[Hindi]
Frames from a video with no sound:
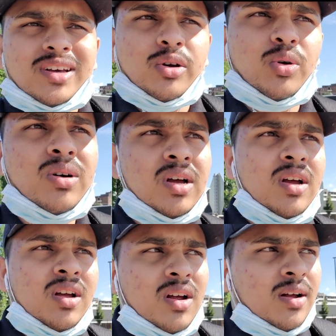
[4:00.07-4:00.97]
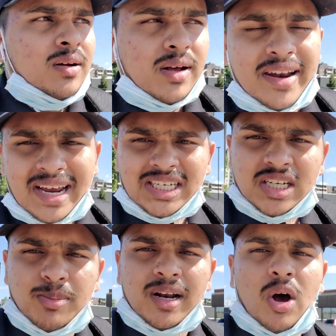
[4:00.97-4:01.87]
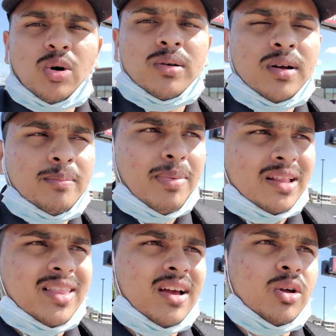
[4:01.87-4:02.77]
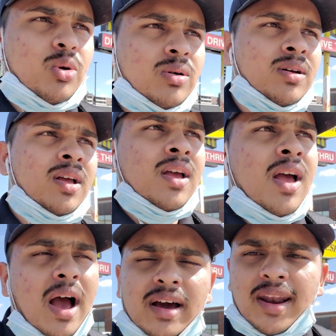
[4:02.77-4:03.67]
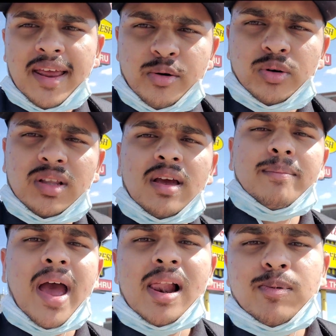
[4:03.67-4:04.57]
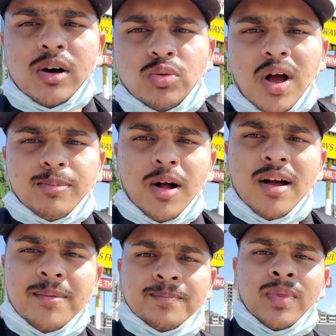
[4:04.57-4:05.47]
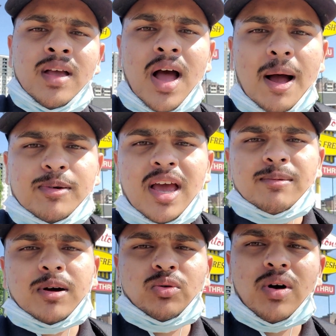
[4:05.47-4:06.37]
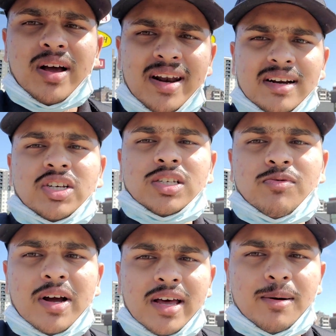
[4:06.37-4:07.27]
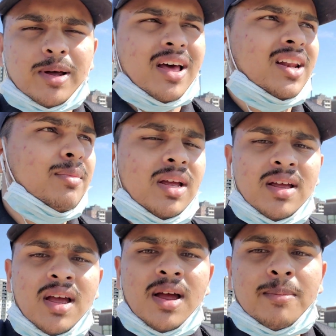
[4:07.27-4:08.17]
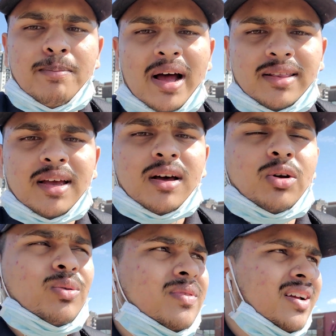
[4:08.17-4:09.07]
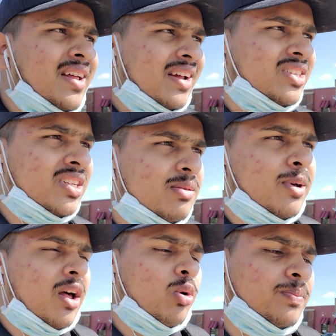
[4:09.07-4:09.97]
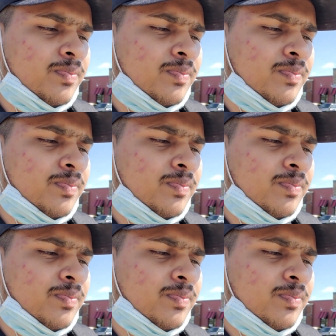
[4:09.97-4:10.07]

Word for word: करो कनेक्शंस बनाओ बातें करो अगर नहीं होती है मैं हेल्प करूँगा आपका आपकी हेल्प करूँगा कनेक्शंस वगैरह बनाने में बातें करो कनेक्शंस बनाओ